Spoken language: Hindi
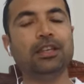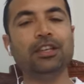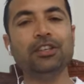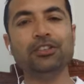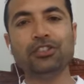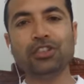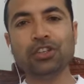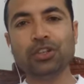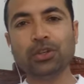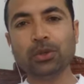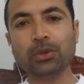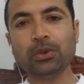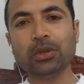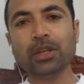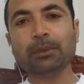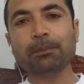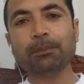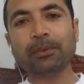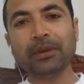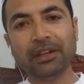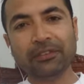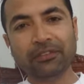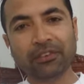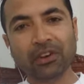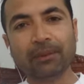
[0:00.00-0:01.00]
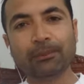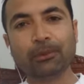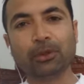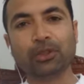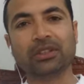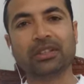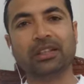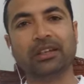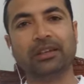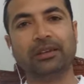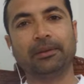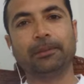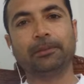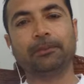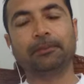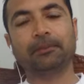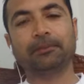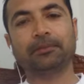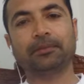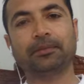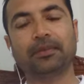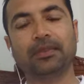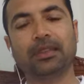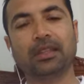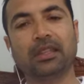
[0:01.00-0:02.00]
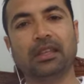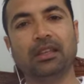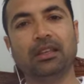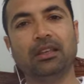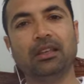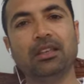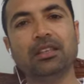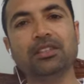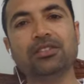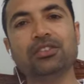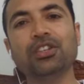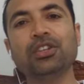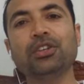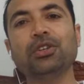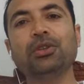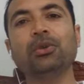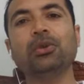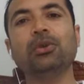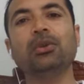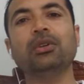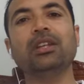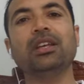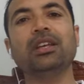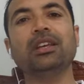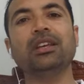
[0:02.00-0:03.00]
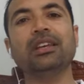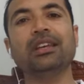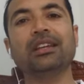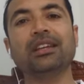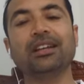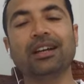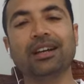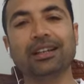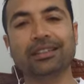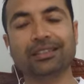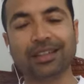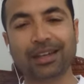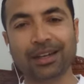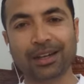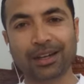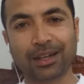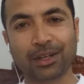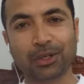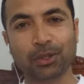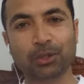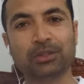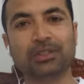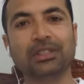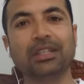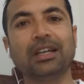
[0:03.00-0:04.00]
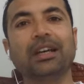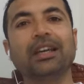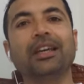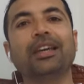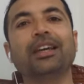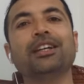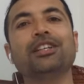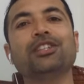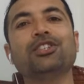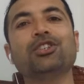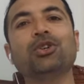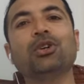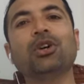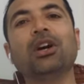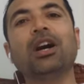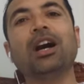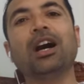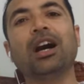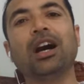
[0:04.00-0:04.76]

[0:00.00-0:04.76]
इंस्टीट्यूट एक प्लेटफॉर्म होता है इंस्टीट्यूट एक अदारा होता है जो